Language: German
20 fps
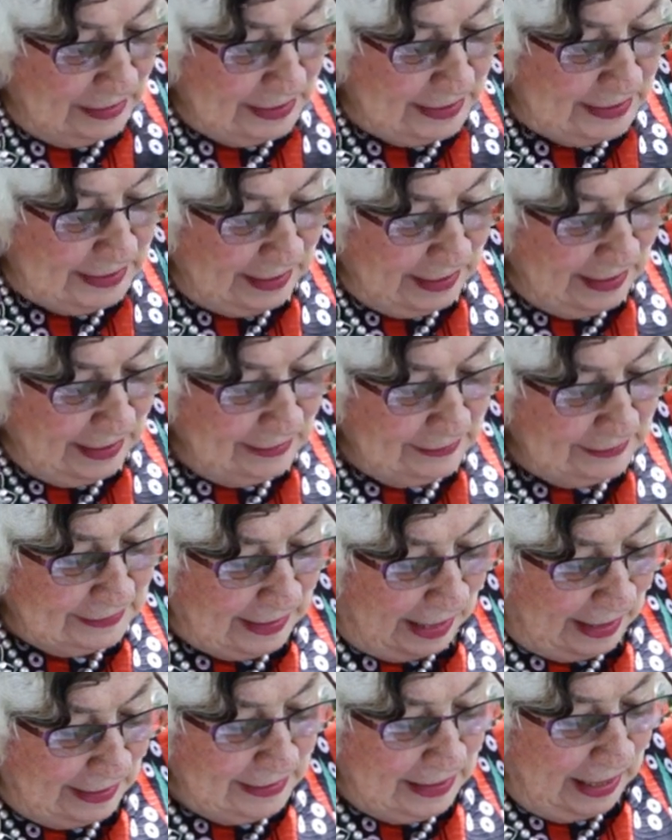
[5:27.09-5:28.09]
Siehe,
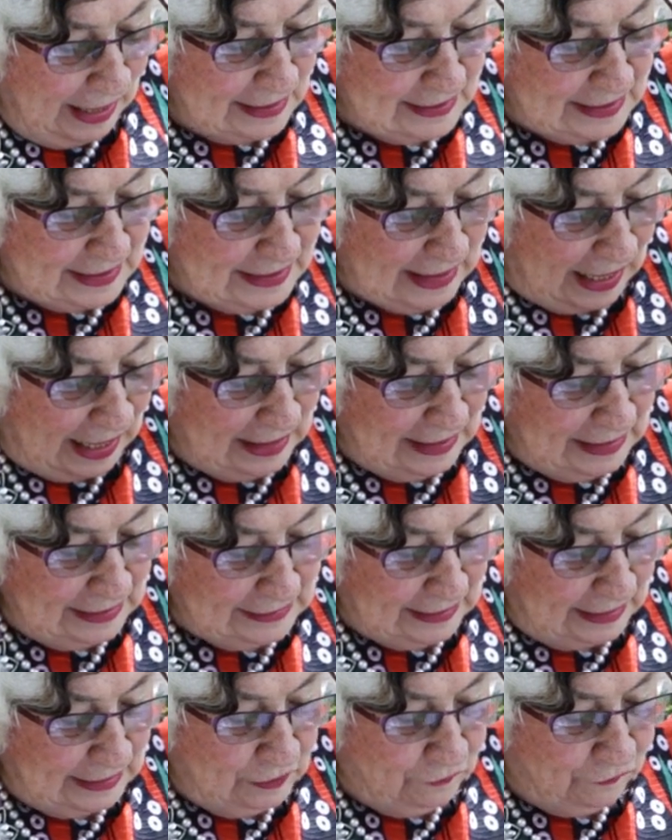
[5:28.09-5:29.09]
dann hat Sarah,
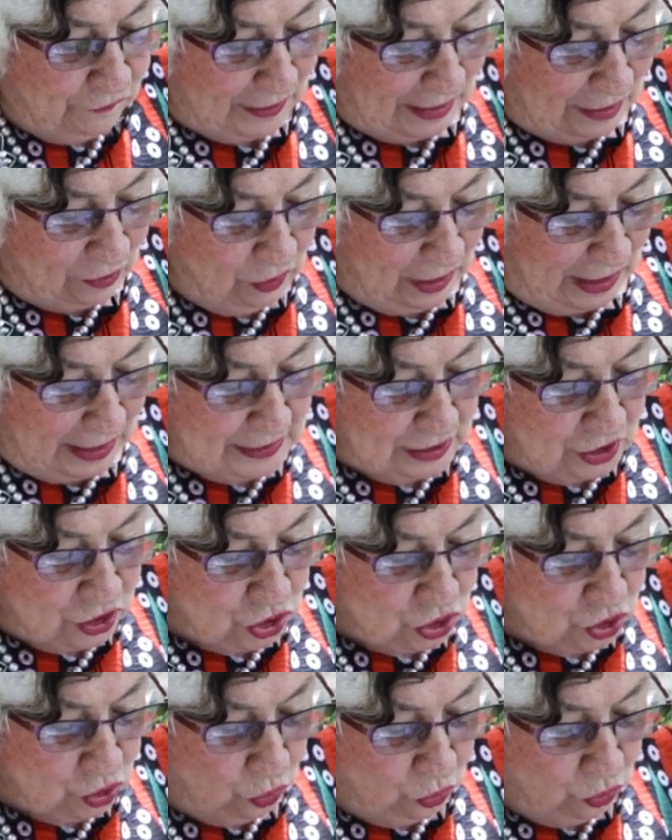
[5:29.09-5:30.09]
deine Frau,
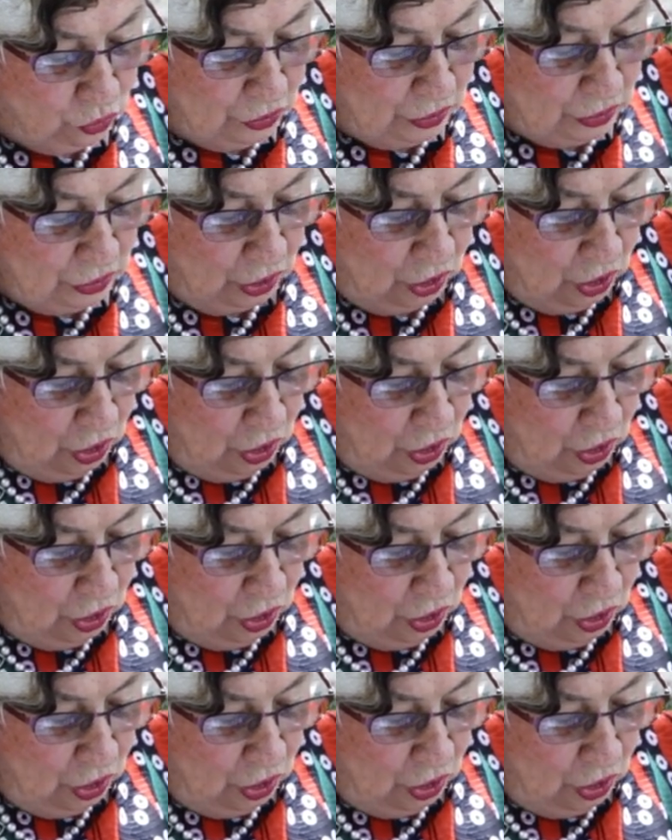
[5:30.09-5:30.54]
einen Sohn,